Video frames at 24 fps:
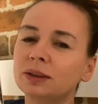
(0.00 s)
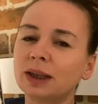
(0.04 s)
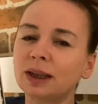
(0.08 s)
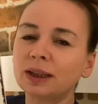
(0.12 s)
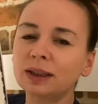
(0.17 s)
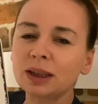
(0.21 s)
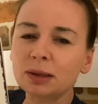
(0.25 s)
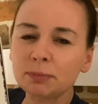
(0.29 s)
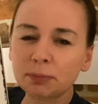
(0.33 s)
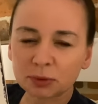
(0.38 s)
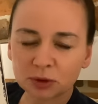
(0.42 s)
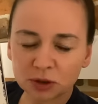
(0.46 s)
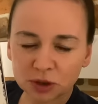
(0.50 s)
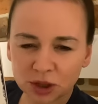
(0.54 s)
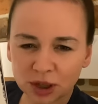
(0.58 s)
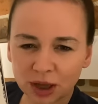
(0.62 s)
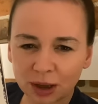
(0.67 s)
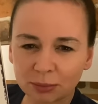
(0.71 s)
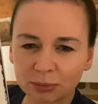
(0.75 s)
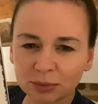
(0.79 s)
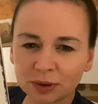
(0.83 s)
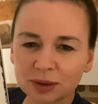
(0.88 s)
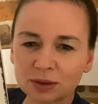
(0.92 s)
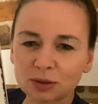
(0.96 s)
tak
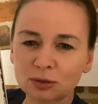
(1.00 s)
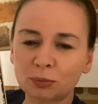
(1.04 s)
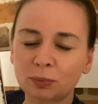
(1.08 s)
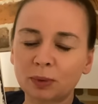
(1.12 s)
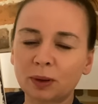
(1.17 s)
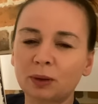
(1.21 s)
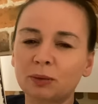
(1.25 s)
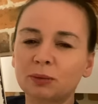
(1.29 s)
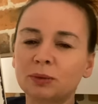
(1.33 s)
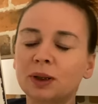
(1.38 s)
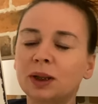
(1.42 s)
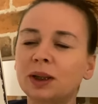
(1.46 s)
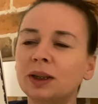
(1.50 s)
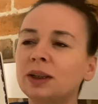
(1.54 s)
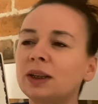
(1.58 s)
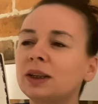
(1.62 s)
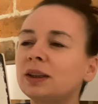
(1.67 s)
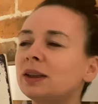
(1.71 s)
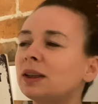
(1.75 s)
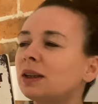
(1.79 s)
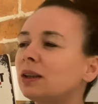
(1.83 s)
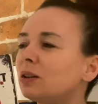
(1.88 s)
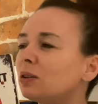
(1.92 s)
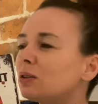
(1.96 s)
niepotrzebne zupełnie i
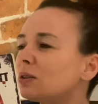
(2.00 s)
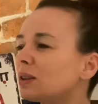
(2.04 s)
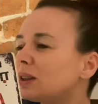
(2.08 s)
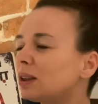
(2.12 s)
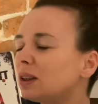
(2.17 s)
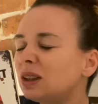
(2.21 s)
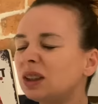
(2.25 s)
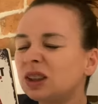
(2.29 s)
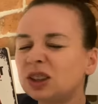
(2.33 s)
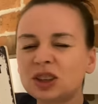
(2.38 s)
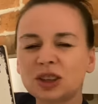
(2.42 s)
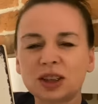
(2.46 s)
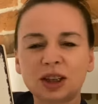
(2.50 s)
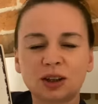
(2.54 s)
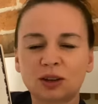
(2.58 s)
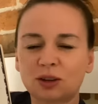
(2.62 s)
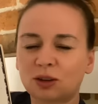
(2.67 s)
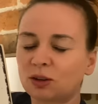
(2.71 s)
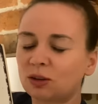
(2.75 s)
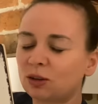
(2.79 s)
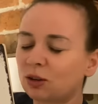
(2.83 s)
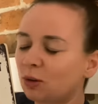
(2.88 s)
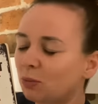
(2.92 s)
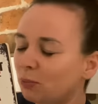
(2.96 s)
nie dające
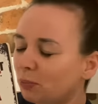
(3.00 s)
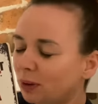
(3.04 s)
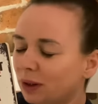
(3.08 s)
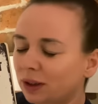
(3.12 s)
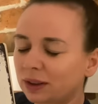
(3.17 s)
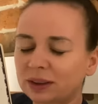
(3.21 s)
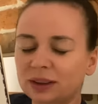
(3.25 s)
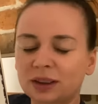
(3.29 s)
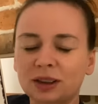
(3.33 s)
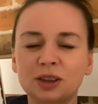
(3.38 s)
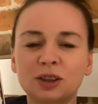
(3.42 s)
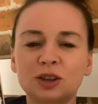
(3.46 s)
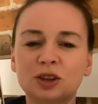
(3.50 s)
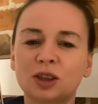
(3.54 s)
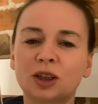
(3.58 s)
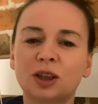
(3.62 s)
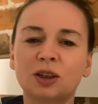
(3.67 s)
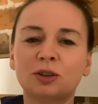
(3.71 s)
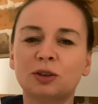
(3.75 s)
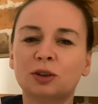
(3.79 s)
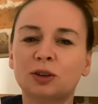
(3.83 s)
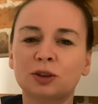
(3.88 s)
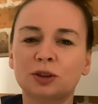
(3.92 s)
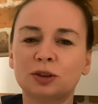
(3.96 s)
niczego, kompletnie
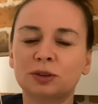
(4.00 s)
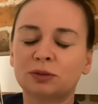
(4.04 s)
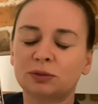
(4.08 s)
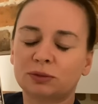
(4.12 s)
niczego do,